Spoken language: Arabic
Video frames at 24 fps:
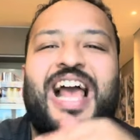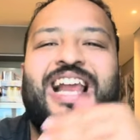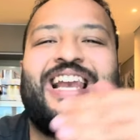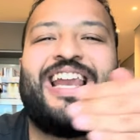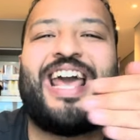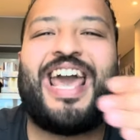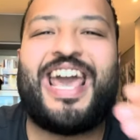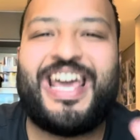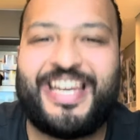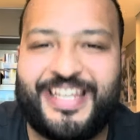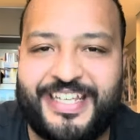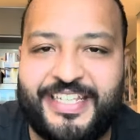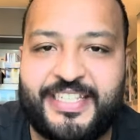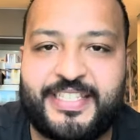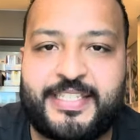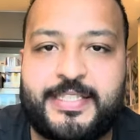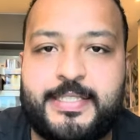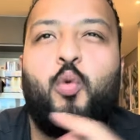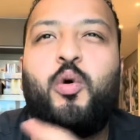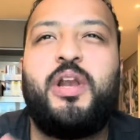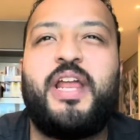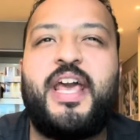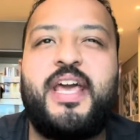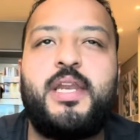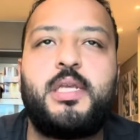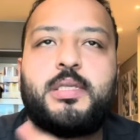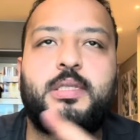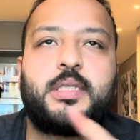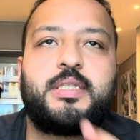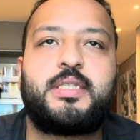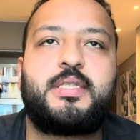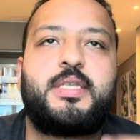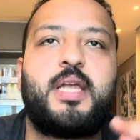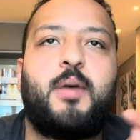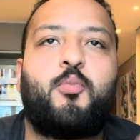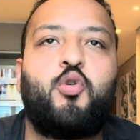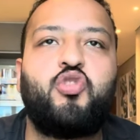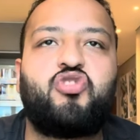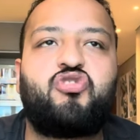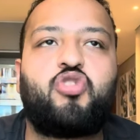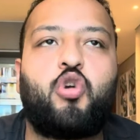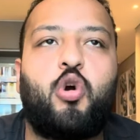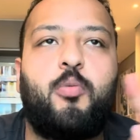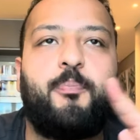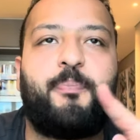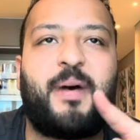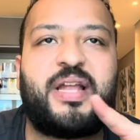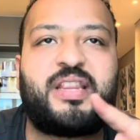الايريز والايريز از ذا موست
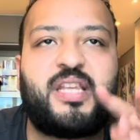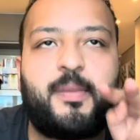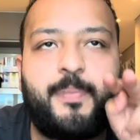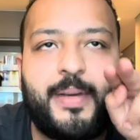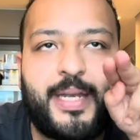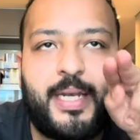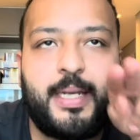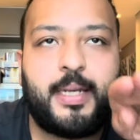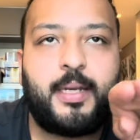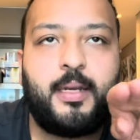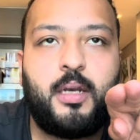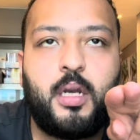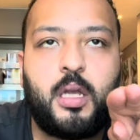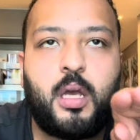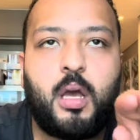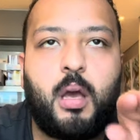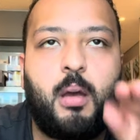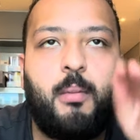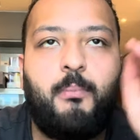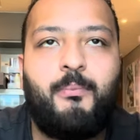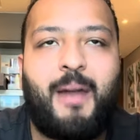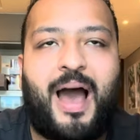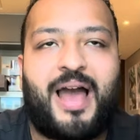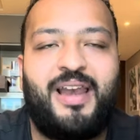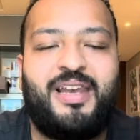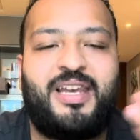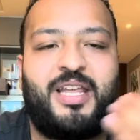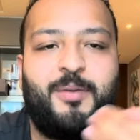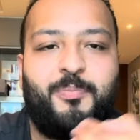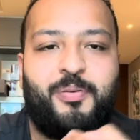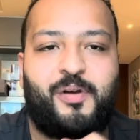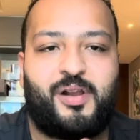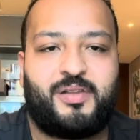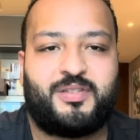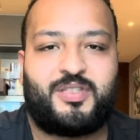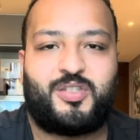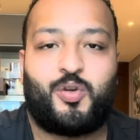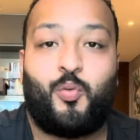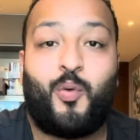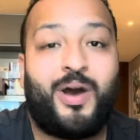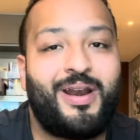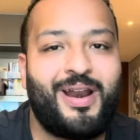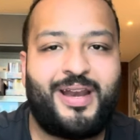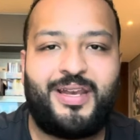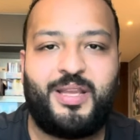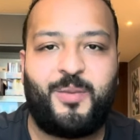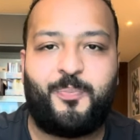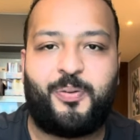كومباتبل مع الليبرز
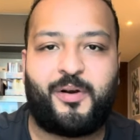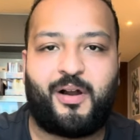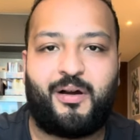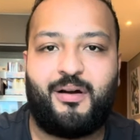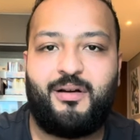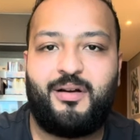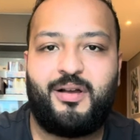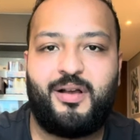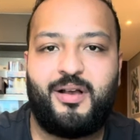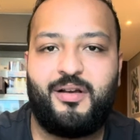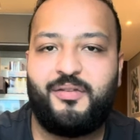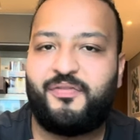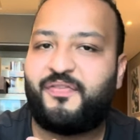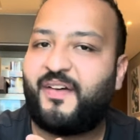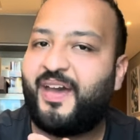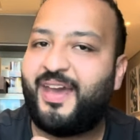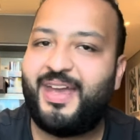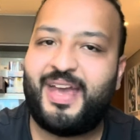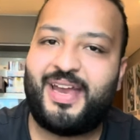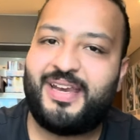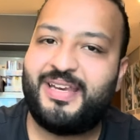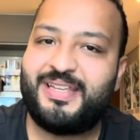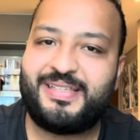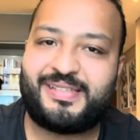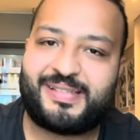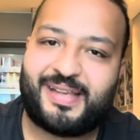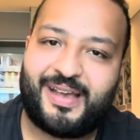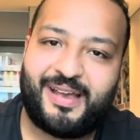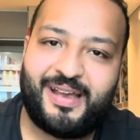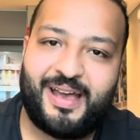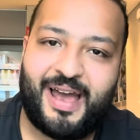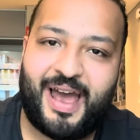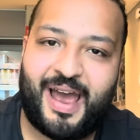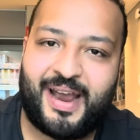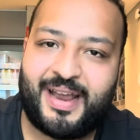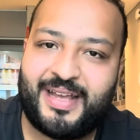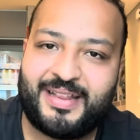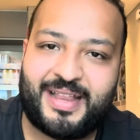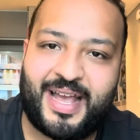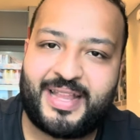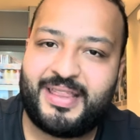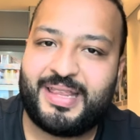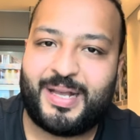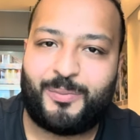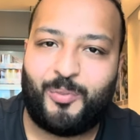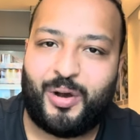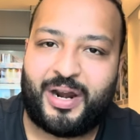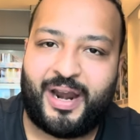وانا ليبرا فايه يا ليسا اجي
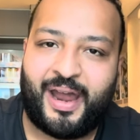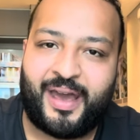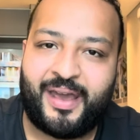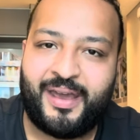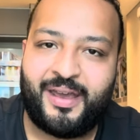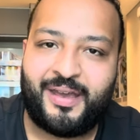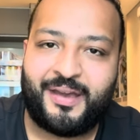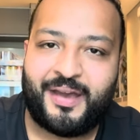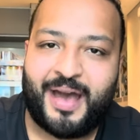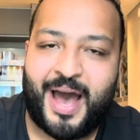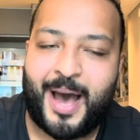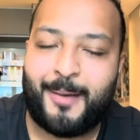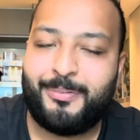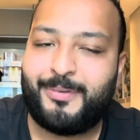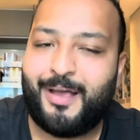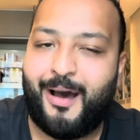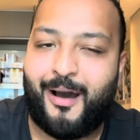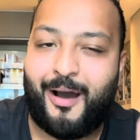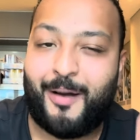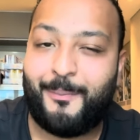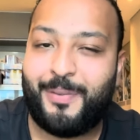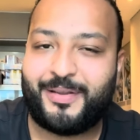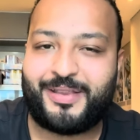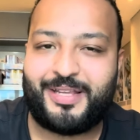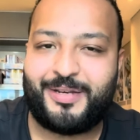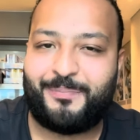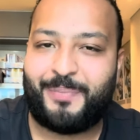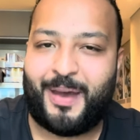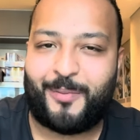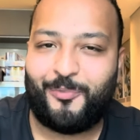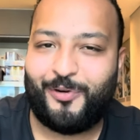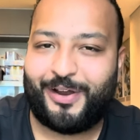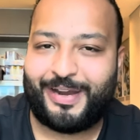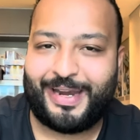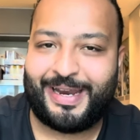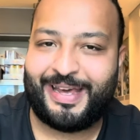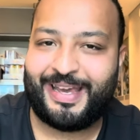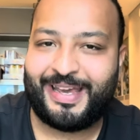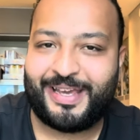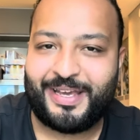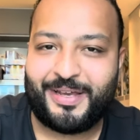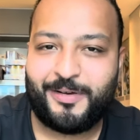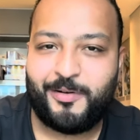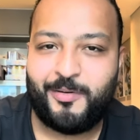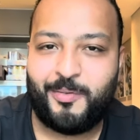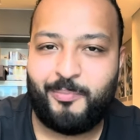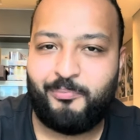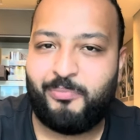اتقدم ولا ايه ابدا اخبط الباب ولا ايه
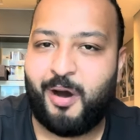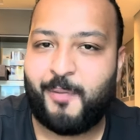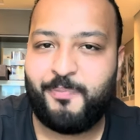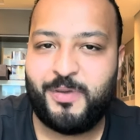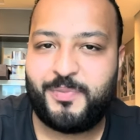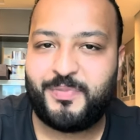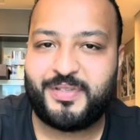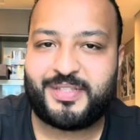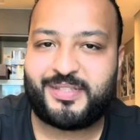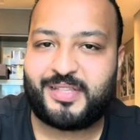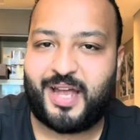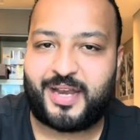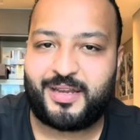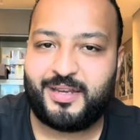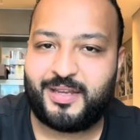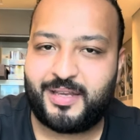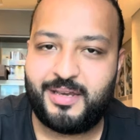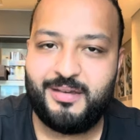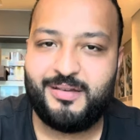بابي مستني